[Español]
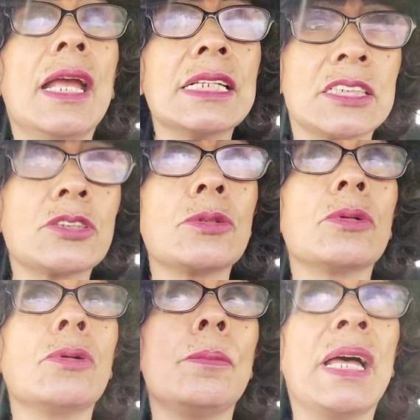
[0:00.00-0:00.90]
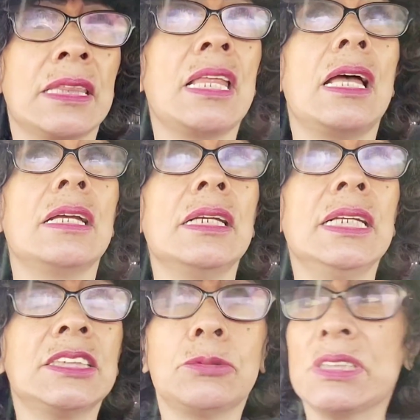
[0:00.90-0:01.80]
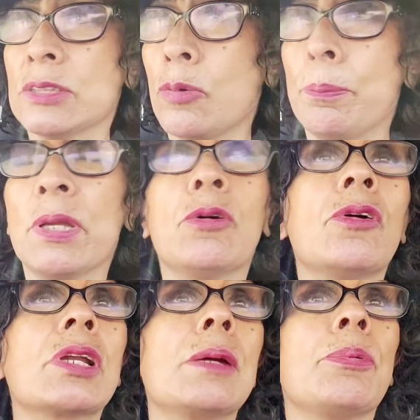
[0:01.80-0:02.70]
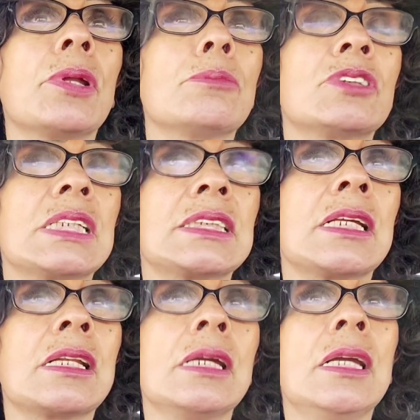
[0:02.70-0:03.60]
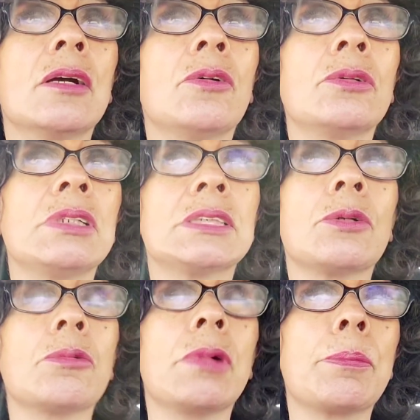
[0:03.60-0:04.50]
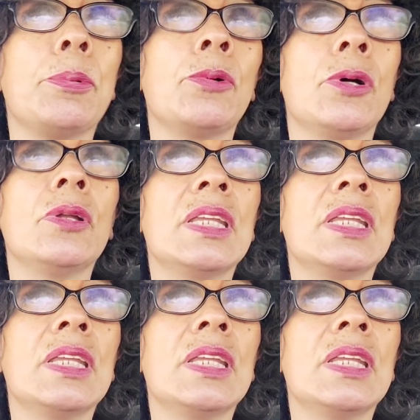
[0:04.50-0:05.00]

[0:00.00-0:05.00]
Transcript: Eso lo mata. Eso es lo peor que podemos hacer con nuestro cuerpo,